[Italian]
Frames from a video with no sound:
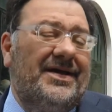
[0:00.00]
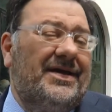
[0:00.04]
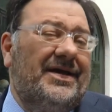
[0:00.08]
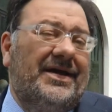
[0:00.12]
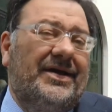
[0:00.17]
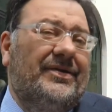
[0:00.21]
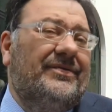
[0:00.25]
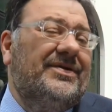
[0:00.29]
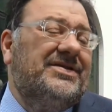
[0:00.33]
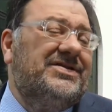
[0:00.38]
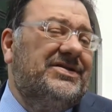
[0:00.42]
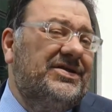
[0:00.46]

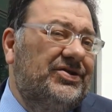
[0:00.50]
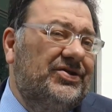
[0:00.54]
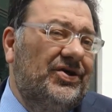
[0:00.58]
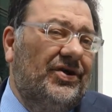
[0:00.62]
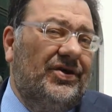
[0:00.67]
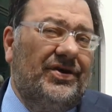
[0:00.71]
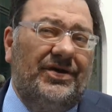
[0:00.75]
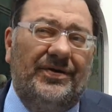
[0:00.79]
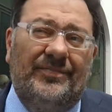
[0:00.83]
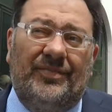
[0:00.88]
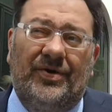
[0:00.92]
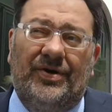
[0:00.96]
in questi
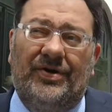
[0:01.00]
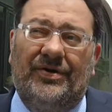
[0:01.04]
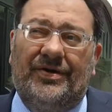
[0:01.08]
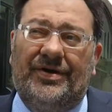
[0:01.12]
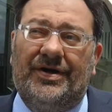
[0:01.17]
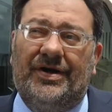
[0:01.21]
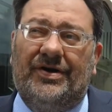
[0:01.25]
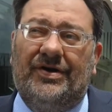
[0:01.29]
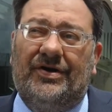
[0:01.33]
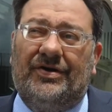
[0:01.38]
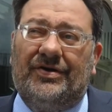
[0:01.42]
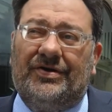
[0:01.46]
giorni poi lo
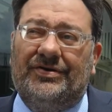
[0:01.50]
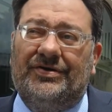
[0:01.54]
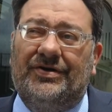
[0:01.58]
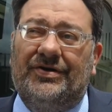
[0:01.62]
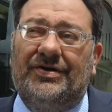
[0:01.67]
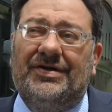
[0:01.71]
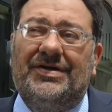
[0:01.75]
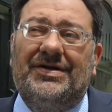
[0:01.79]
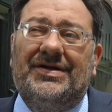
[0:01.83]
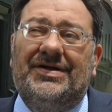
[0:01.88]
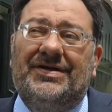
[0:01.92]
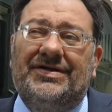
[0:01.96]
ricordo
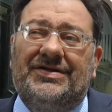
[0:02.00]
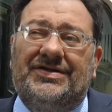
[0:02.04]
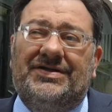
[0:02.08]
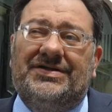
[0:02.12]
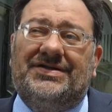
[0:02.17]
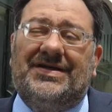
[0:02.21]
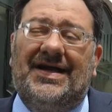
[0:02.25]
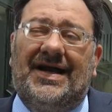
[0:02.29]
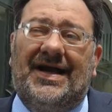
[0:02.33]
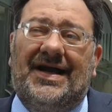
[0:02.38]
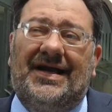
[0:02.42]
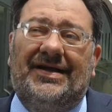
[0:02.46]
ci
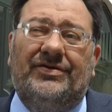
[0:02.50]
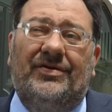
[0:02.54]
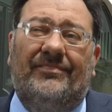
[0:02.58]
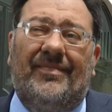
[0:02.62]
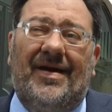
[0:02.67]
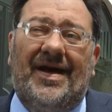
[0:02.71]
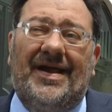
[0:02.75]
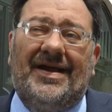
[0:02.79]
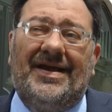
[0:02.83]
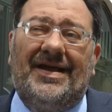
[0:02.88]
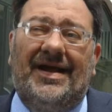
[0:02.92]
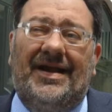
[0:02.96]
sarà
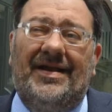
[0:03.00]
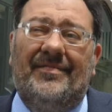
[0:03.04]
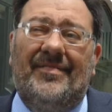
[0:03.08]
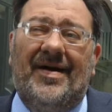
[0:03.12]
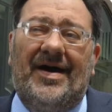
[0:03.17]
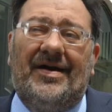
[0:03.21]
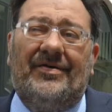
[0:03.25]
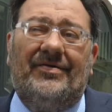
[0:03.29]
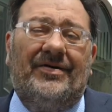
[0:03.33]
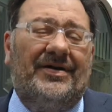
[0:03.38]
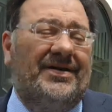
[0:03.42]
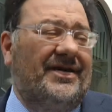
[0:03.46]
domani
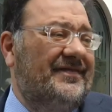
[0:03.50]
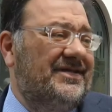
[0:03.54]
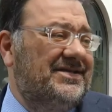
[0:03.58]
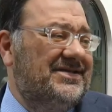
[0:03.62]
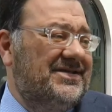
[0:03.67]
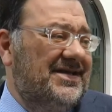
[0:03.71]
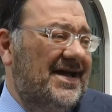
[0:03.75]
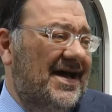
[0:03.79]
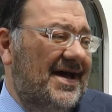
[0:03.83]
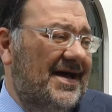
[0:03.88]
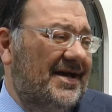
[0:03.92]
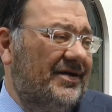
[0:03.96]
Alemanno ad
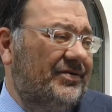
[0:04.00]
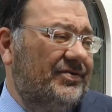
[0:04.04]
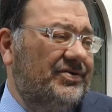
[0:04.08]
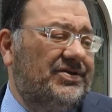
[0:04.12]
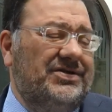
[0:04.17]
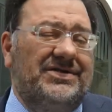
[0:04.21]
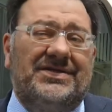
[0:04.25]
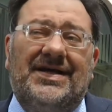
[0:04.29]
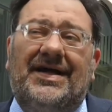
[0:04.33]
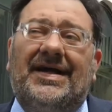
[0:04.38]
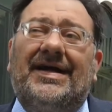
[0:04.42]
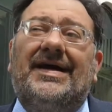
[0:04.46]
Avezzano,
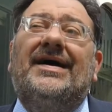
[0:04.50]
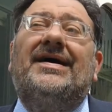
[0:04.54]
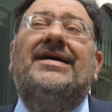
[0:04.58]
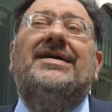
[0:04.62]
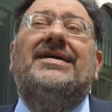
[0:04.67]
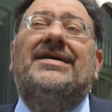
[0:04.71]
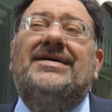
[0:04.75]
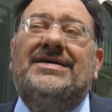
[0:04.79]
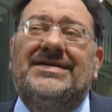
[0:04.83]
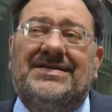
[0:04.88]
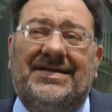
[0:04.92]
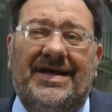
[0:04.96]
ci sarà
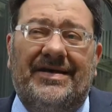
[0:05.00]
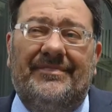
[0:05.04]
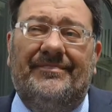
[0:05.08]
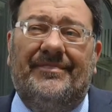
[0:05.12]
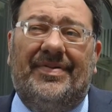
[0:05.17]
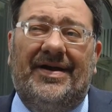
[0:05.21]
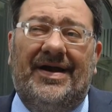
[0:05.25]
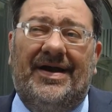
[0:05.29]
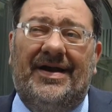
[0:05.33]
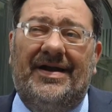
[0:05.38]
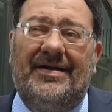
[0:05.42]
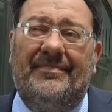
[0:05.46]

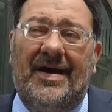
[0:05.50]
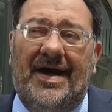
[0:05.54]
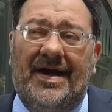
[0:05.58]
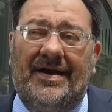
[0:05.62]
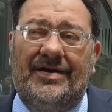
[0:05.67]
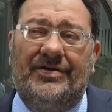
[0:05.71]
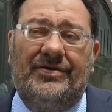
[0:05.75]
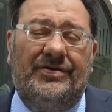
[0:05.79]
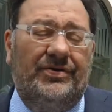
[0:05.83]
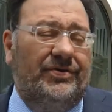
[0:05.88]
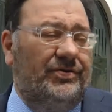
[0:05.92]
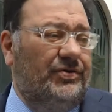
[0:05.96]
sempre
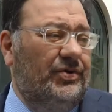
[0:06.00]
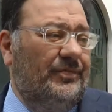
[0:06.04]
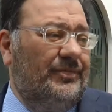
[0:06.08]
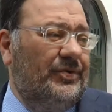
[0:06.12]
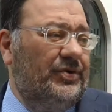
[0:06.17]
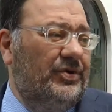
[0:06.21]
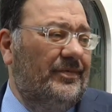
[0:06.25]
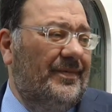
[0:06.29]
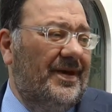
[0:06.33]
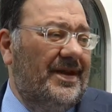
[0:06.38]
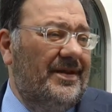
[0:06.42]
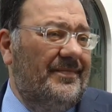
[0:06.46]
Alemanno
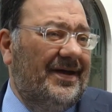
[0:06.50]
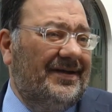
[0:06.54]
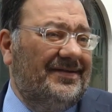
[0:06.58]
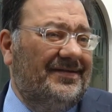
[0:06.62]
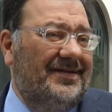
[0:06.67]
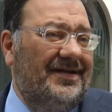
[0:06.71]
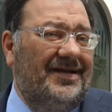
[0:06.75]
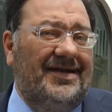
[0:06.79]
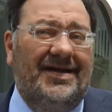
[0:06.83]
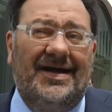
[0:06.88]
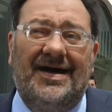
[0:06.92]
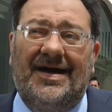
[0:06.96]
dopodomani
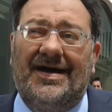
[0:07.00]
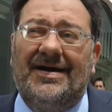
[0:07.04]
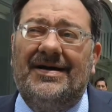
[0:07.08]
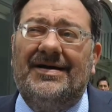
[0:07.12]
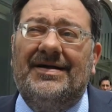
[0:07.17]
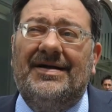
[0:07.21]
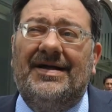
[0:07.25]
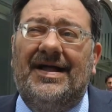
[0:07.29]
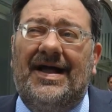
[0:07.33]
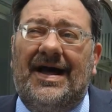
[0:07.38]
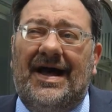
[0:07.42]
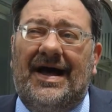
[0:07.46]
mattina
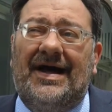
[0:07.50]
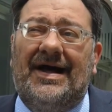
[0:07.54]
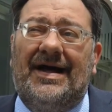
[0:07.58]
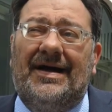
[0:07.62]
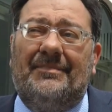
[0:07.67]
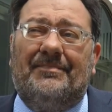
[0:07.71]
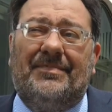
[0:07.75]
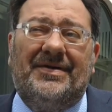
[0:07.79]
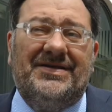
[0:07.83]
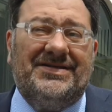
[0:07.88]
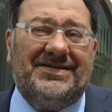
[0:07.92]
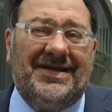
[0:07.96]
a
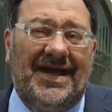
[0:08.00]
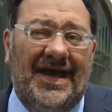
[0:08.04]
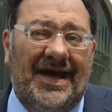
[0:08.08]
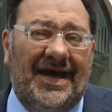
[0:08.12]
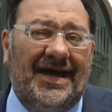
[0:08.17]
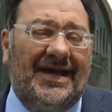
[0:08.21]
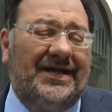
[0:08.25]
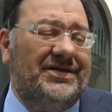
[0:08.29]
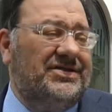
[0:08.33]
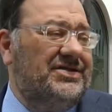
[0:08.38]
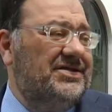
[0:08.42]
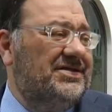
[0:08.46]

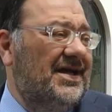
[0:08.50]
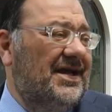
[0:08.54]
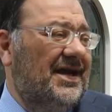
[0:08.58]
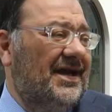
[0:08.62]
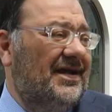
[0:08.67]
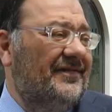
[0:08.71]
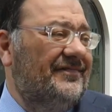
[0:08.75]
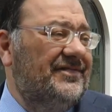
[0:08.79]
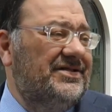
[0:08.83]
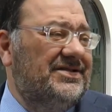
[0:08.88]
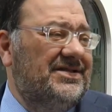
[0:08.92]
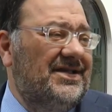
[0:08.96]
Pescara, ci sarà
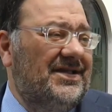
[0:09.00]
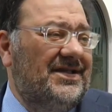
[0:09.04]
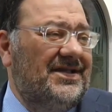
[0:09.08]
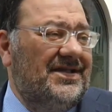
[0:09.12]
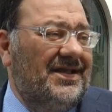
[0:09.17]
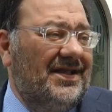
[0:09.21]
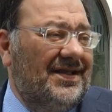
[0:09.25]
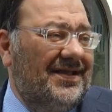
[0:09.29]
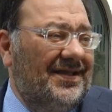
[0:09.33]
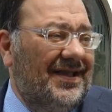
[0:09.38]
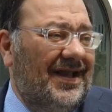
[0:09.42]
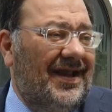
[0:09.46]
la
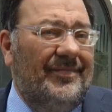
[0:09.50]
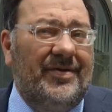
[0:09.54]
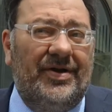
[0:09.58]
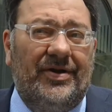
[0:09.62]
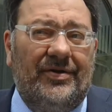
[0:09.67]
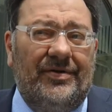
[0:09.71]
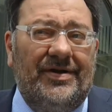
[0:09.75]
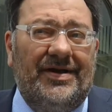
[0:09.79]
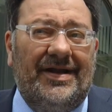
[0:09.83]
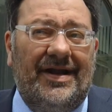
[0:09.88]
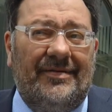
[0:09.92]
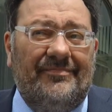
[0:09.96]
visita della
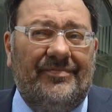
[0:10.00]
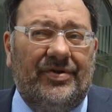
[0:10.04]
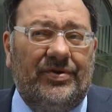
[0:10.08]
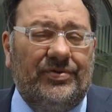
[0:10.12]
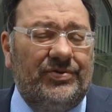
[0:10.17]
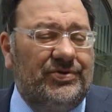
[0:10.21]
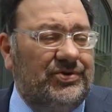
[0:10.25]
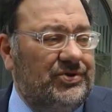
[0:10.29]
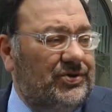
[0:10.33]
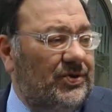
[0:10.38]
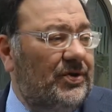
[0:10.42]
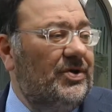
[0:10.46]
Menonina a
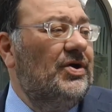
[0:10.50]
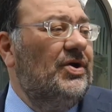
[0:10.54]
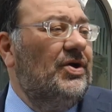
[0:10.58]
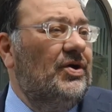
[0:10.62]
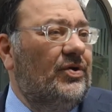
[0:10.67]
Abruzzo,